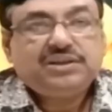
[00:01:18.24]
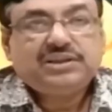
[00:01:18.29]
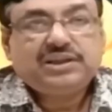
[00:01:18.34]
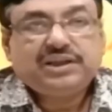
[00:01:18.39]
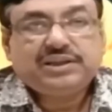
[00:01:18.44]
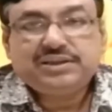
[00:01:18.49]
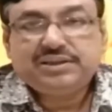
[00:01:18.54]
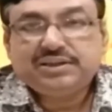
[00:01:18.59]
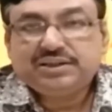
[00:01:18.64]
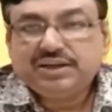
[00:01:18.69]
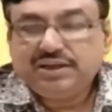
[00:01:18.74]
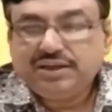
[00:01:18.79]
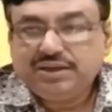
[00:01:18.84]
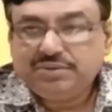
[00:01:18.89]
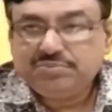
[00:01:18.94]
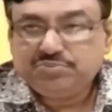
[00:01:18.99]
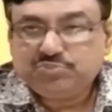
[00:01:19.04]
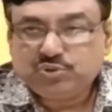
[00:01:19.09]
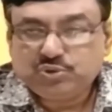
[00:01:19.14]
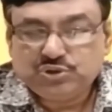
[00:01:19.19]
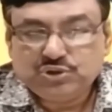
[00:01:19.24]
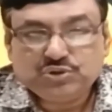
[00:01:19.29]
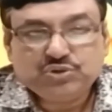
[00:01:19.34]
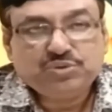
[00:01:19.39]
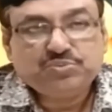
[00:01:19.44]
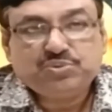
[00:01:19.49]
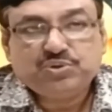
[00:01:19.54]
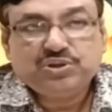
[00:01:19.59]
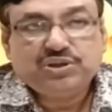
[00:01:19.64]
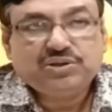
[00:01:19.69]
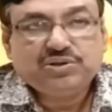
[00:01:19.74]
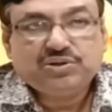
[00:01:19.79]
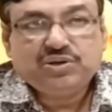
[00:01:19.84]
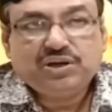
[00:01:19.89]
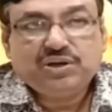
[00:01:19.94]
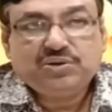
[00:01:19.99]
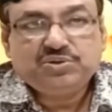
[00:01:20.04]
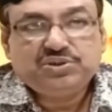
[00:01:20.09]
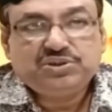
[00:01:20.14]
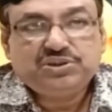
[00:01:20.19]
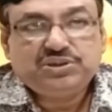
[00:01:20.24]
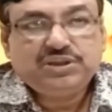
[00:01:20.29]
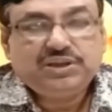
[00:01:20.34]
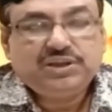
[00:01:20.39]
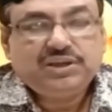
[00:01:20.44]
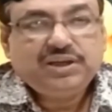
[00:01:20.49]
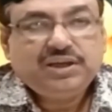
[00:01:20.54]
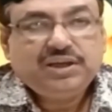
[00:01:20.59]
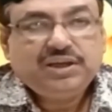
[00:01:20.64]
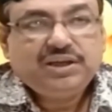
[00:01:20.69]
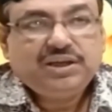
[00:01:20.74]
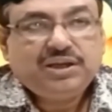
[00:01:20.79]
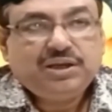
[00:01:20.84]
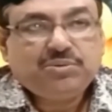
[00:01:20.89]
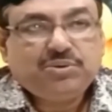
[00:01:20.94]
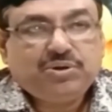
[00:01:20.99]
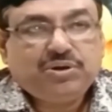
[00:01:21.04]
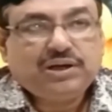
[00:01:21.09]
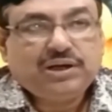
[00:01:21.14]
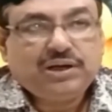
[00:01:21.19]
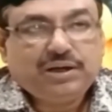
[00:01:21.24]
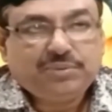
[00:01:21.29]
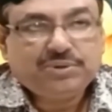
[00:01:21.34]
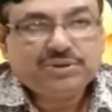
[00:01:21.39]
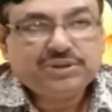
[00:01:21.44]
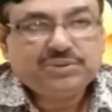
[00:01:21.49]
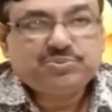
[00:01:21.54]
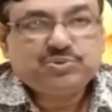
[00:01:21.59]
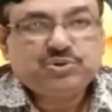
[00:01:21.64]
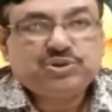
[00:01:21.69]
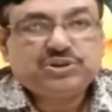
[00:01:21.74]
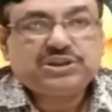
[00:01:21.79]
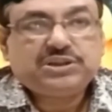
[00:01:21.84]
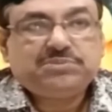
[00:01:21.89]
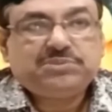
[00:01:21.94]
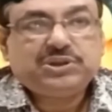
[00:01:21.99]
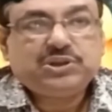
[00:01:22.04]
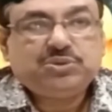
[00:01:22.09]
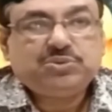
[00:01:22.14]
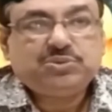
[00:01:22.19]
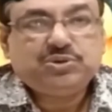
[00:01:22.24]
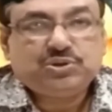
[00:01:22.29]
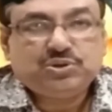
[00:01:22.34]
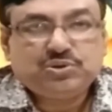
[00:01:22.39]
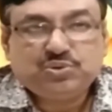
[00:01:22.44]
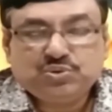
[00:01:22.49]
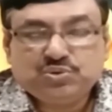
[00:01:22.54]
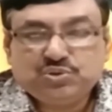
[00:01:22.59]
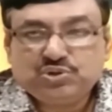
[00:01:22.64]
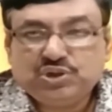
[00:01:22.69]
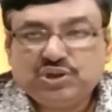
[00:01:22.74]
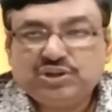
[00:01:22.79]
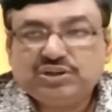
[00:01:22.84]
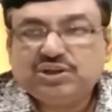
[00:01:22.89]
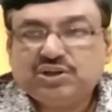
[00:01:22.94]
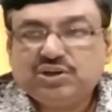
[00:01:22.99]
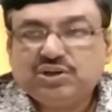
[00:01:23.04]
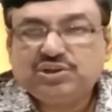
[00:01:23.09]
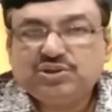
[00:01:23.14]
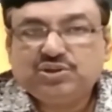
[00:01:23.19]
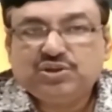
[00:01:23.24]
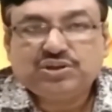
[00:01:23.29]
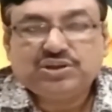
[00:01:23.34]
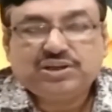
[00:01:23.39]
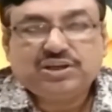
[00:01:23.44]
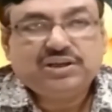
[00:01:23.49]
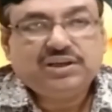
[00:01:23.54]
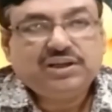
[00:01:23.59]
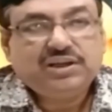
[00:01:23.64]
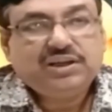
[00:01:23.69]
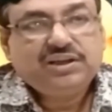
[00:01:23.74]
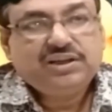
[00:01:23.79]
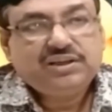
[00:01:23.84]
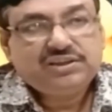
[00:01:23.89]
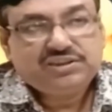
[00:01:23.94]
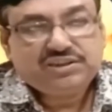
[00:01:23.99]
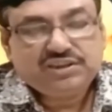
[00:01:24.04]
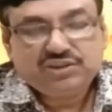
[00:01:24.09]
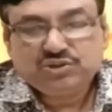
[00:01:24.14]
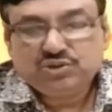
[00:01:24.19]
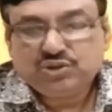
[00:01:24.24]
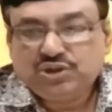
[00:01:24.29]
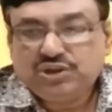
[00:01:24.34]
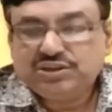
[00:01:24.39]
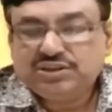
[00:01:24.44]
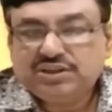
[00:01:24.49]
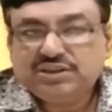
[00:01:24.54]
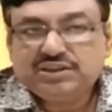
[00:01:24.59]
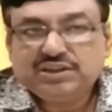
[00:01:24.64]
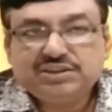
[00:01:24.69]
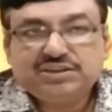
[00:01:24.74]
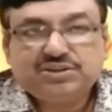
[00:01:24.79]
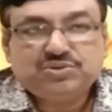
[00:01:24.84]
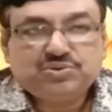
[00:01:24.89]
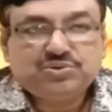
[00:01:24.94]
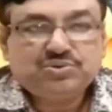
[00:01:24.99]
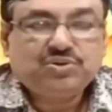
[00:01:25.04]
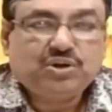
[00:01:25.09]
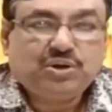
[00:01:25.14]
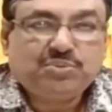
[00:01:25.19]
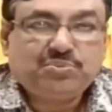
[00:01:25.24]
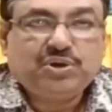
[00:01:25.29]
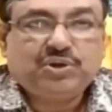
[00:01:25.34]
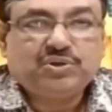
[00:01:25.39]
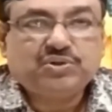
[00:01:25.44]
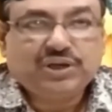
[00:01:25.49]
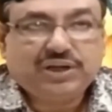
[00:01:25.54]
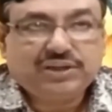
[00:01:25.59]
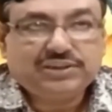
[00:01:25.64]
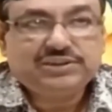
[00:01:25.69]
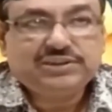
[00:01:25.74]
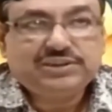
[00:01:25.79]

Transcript: তাদেরকে প্রশিক্ষণ প্রদান করা হচ্ছে এবং আমাদের প্রযুক্তির মাধ্যমে যতটুকু সহায়তা করার দরকার সেই সহায়তা তাদের অব্যাহত আছে